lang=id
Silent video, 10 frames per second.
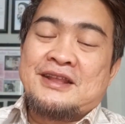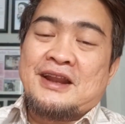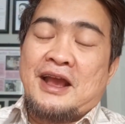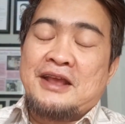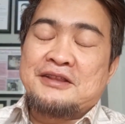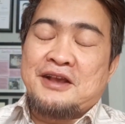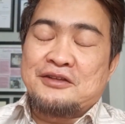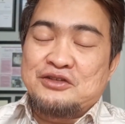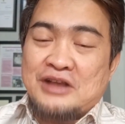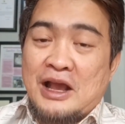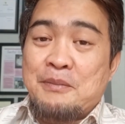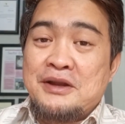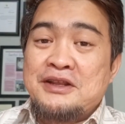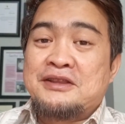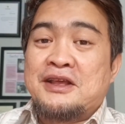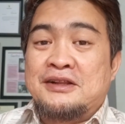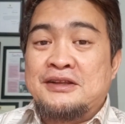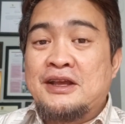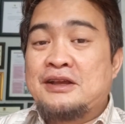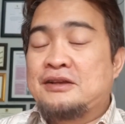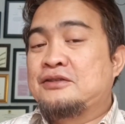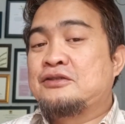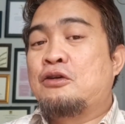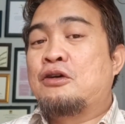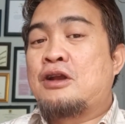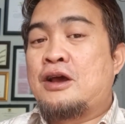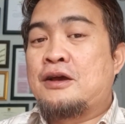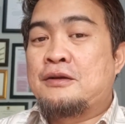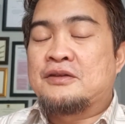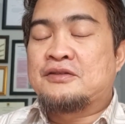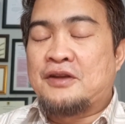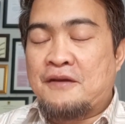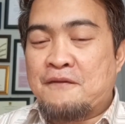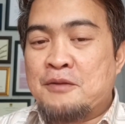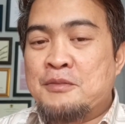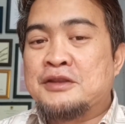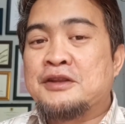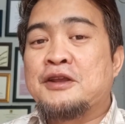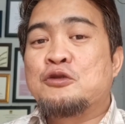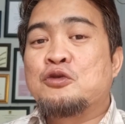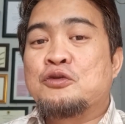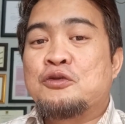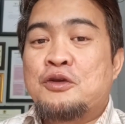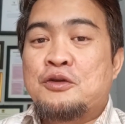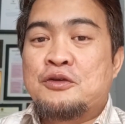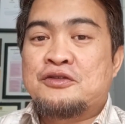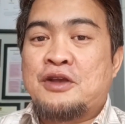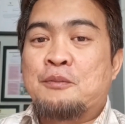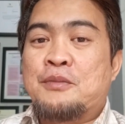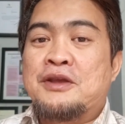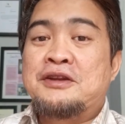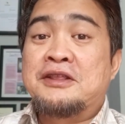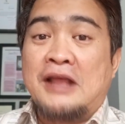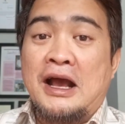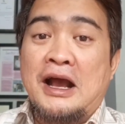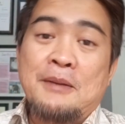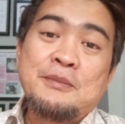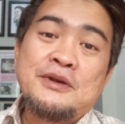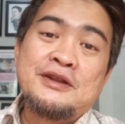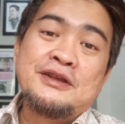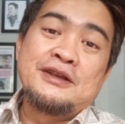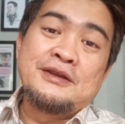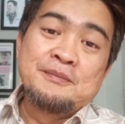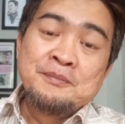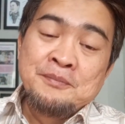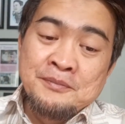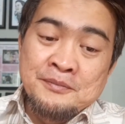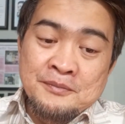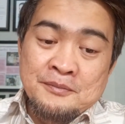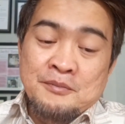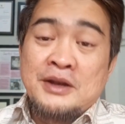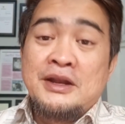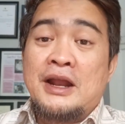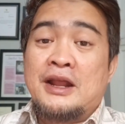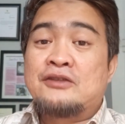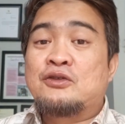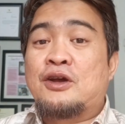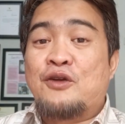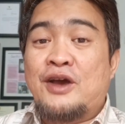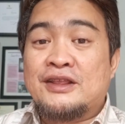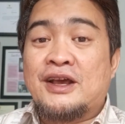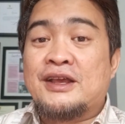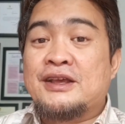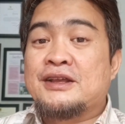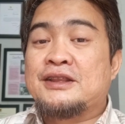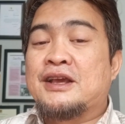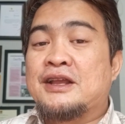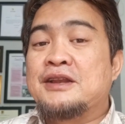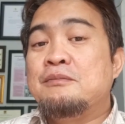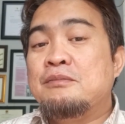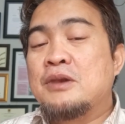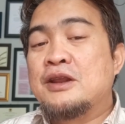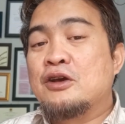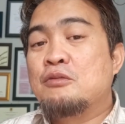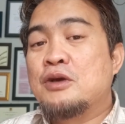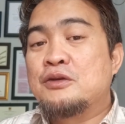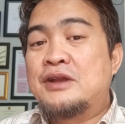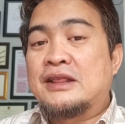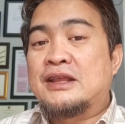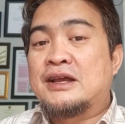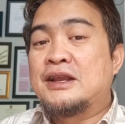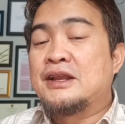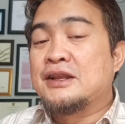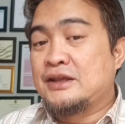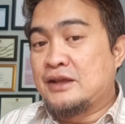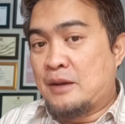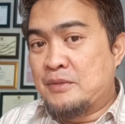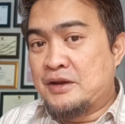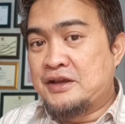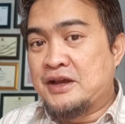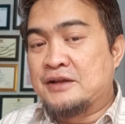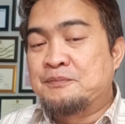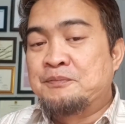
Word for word: Terkait kasus apa detailnya seorang selevel menteri itu sampai ditangkap di Bandara Soekarno-Hatta ya ketika beliau baru datang dari Amerika.